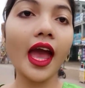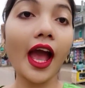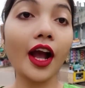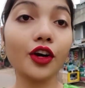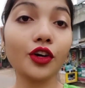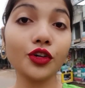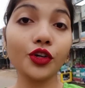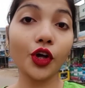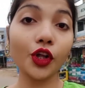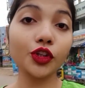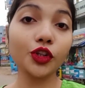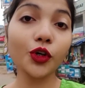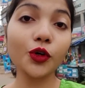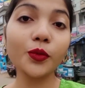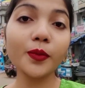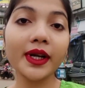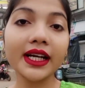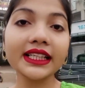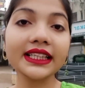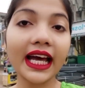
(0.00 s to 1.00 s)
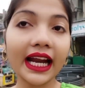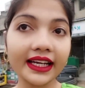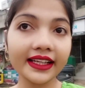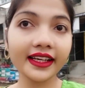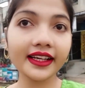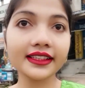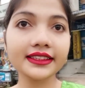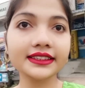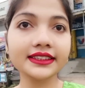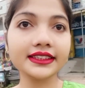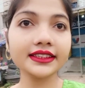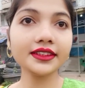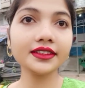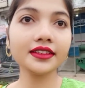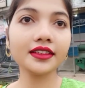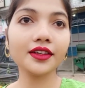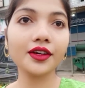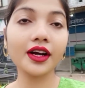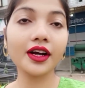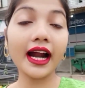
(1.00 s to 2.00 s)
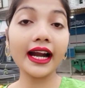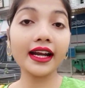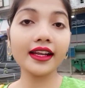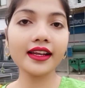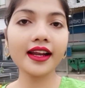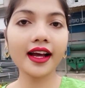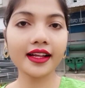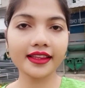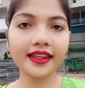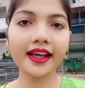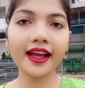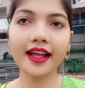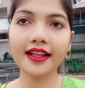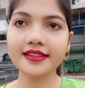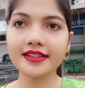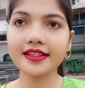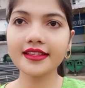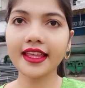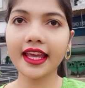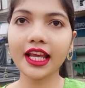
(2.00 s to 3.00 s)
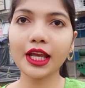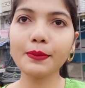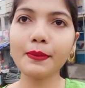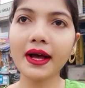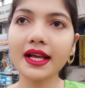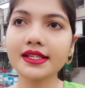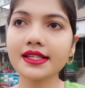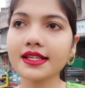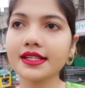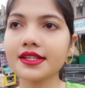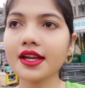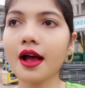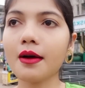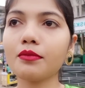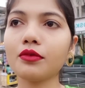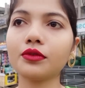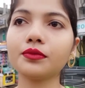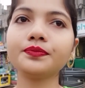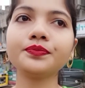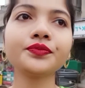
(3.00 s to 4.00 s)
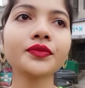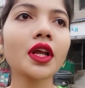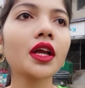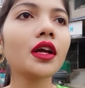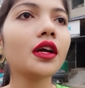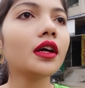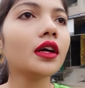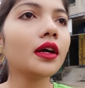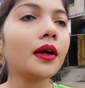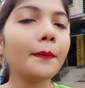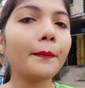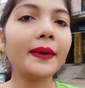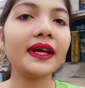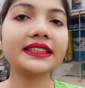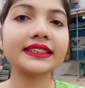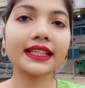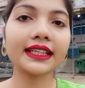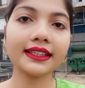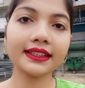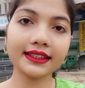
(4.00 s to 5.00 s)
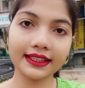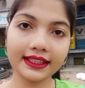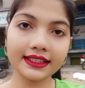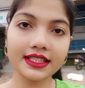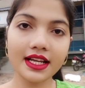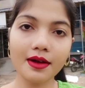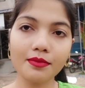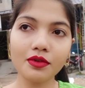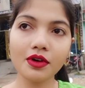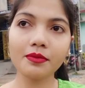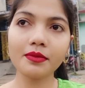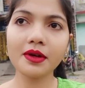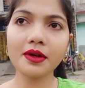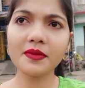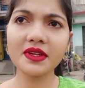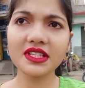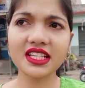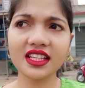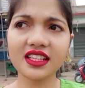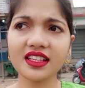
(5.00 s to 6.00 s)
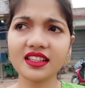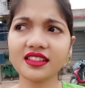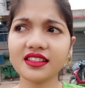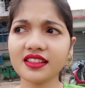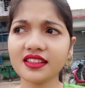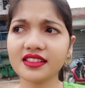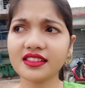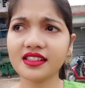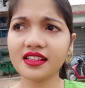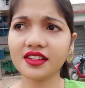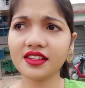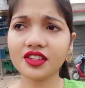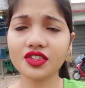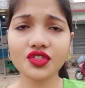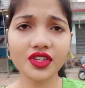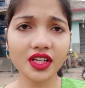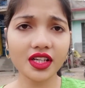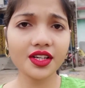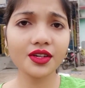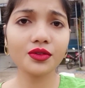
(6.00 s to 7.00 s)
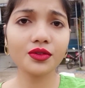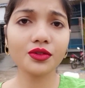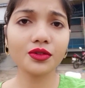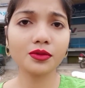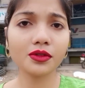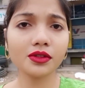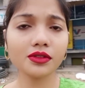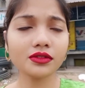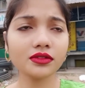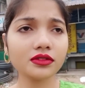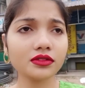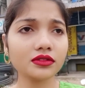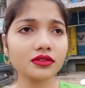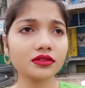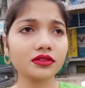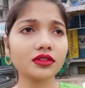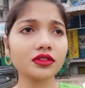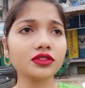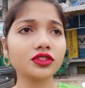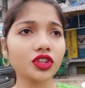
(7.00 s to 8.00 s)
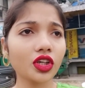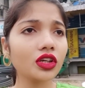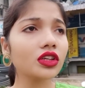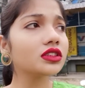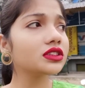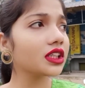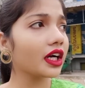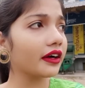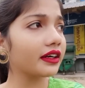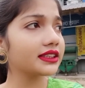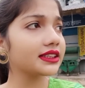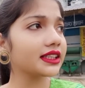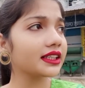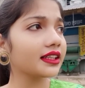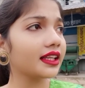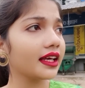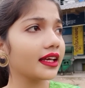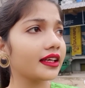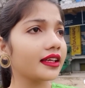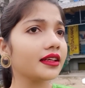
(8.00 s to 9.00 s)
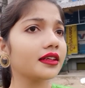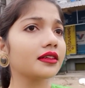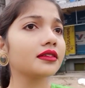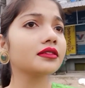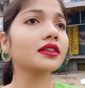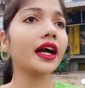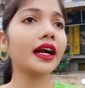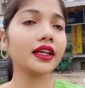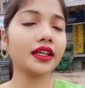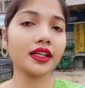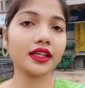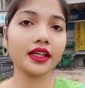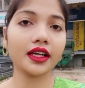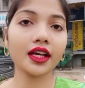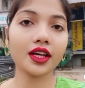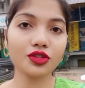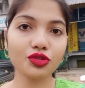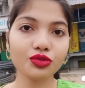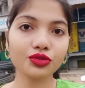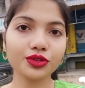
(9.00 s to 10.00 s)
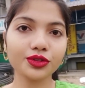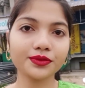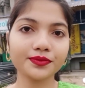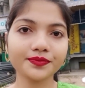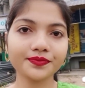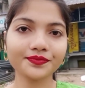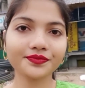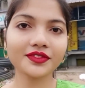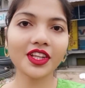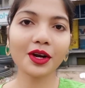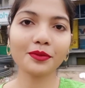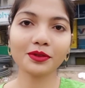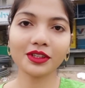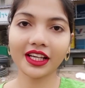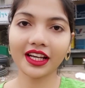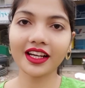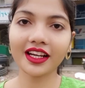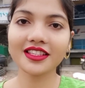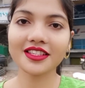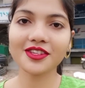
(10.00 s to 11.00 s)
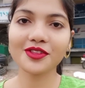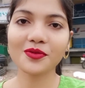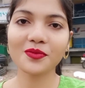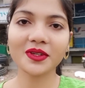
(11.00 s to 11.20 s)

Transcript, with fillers: এখন নন্দকুমারে দাঁড়িয়ে আছি গাড়ি রাখতে গেছি দেখি বাসে যাব মেছাদা থেকে যাব আমরা মেছাদাতে ট্রেনে উঠবো তো চলো যাওয়া যাক দেখি গাড়িটা রেখে আসুক তারপর দেখাচ্ছি